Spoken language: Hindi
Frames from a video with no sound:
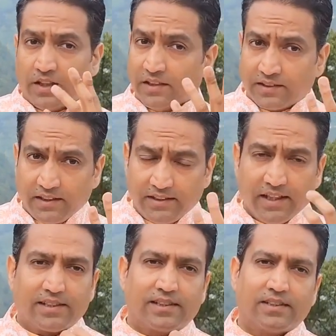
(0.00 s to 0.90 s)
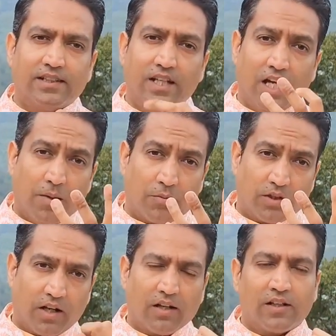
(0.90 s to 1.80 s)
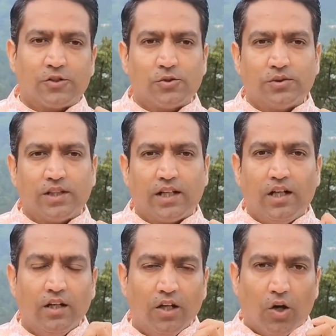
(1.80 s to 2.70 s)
आंसर इज यस आपको डर लगना शुरू हो जाएगा और